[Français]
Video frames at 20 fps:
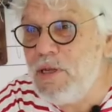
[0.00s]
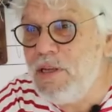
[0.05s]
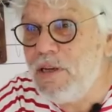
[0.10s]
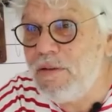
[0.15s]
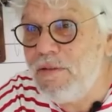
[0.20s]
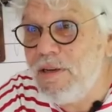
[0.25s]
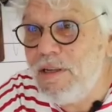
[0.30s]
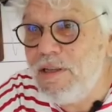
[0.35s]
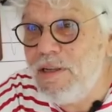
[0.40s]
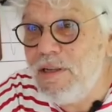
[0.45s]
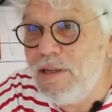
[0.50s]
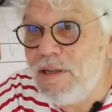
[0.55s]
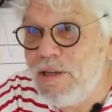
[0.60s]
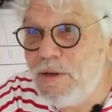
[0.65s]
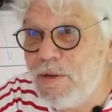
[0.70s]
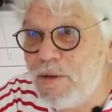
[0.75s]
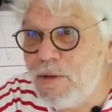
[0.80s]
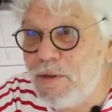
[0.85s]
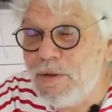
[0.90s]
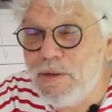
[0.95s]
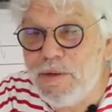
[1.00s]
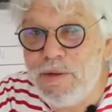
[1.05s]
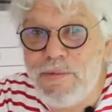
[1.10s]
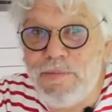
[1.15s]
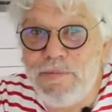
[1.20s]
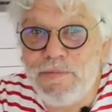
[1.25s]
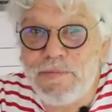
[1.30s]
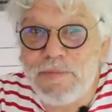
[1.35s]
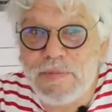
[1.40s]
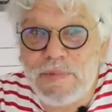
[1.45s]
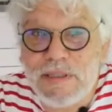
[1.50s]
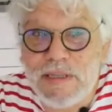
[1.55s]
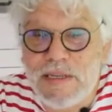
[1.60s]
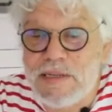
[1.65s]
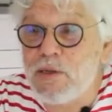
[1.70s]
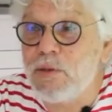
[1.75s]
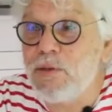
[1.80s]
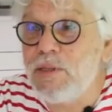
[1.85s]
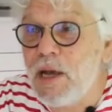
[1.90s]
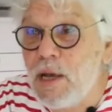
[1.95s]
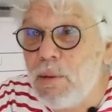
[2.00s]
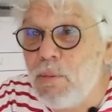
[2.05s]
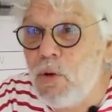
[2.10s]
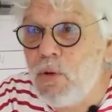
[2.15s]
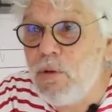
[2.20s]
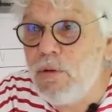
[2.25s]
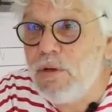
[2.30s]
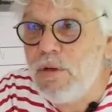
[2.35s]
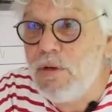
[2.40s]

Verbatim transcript: il y avait des, euh, des enterrements.